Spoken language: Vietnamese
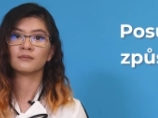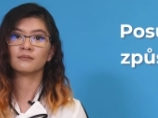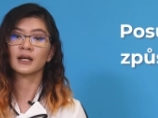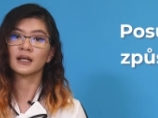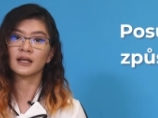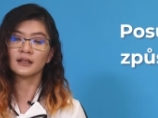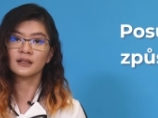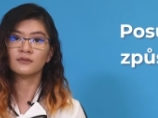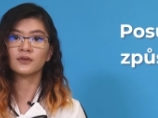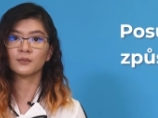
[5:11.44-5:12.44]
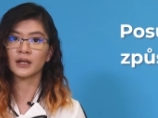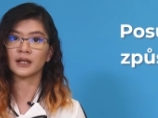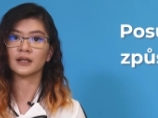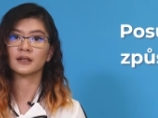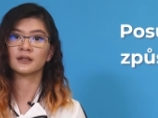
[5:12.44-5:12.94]
Bạn hãy tìm form
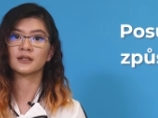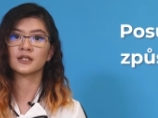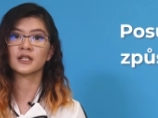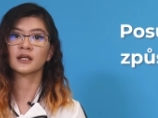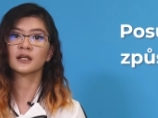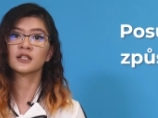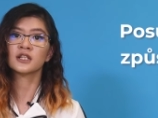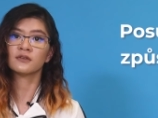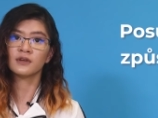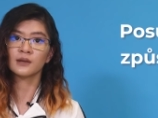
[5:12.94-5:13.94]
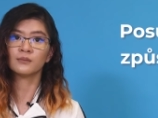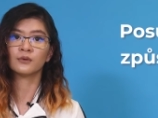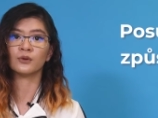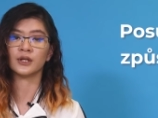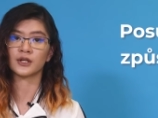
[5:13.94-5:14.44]
này trên các trang web
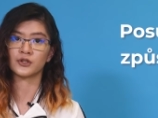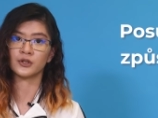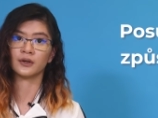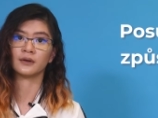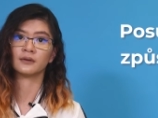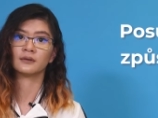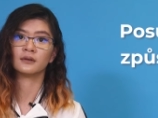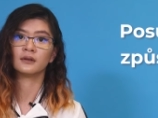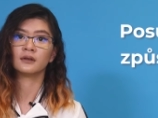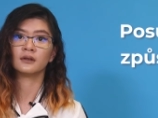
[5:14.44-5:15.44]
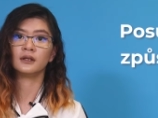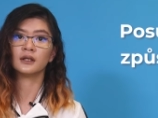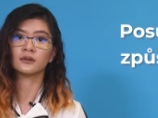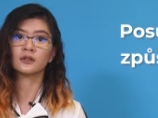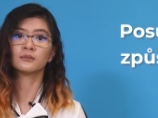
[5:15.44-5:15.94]
của nhà trường.
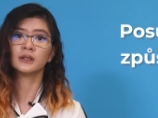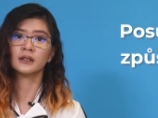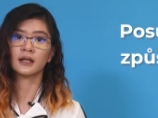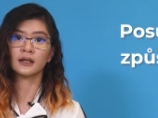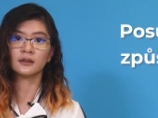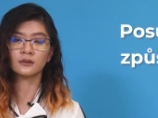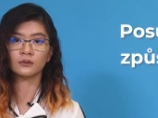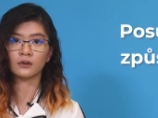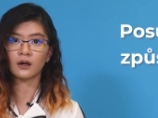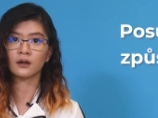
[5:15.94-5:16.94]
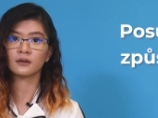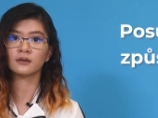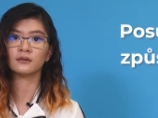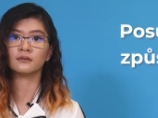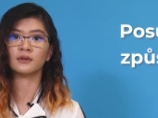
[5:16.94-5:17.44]
Điền thông tin cá nhân của con
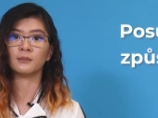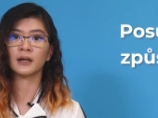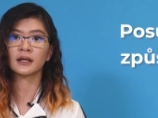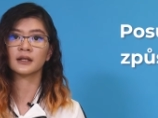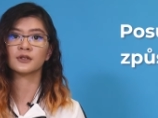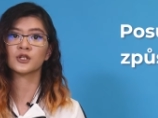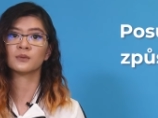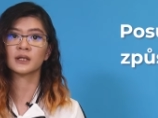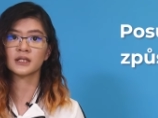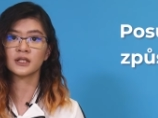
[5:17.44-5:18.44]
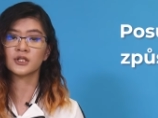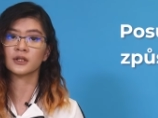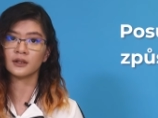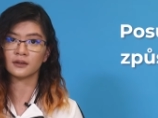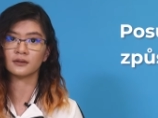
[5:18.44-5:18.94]
và mang đến cho bác sĩ
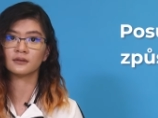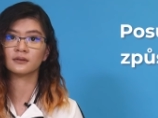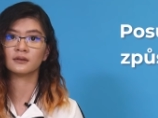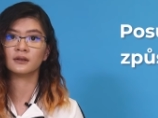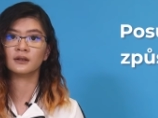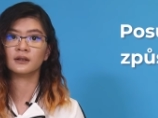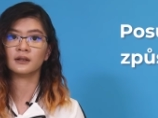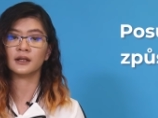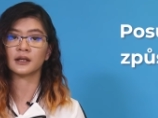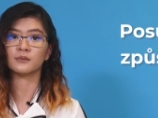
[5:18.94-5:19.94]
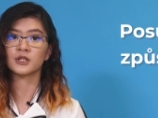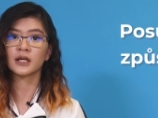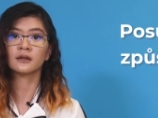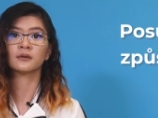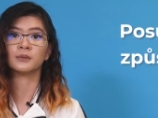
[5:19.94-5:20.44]
chứng nhận. Để kiểm
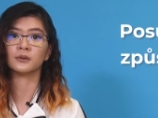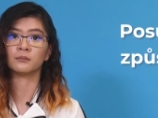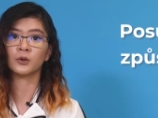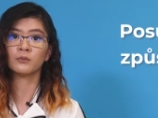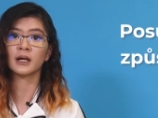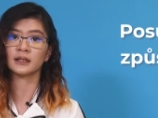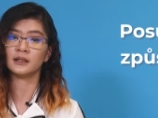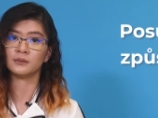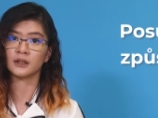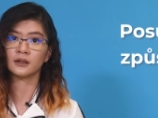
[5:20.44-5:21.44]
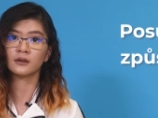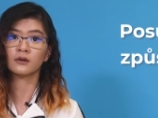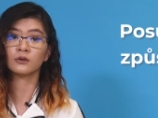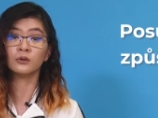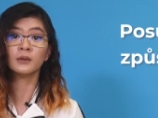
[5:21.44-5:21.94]
tra được biểu mẫu bạn tìm thấy
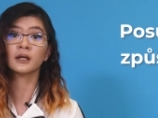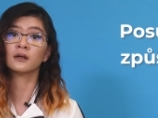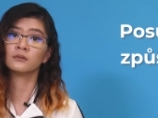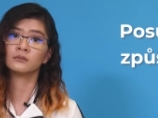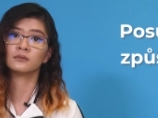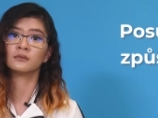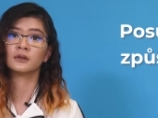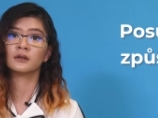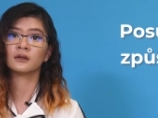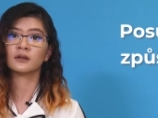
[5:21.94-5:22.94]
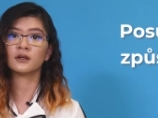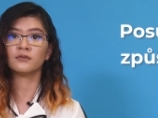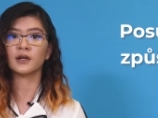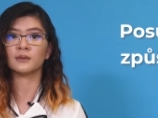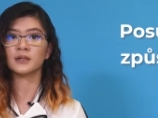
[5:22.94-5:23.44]
có đúng hay không, góc
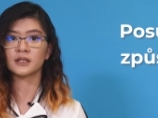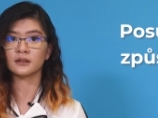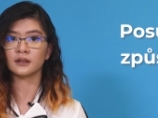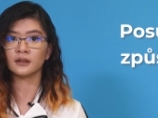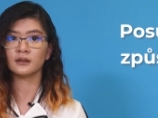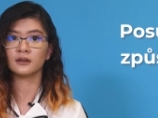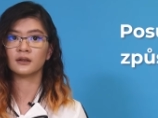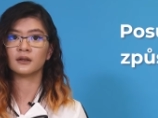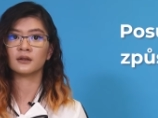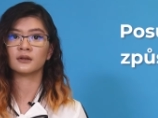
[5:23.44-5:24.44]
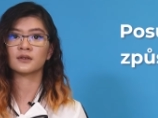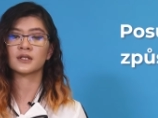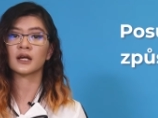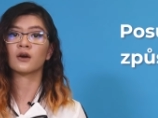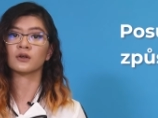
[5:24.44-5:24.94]
phải bên dưới
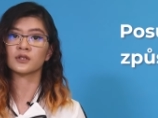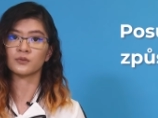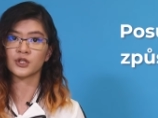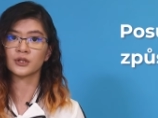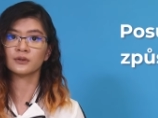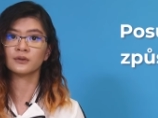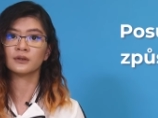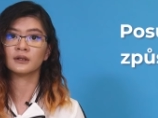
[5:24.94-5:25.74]
sẽ có dòng chữ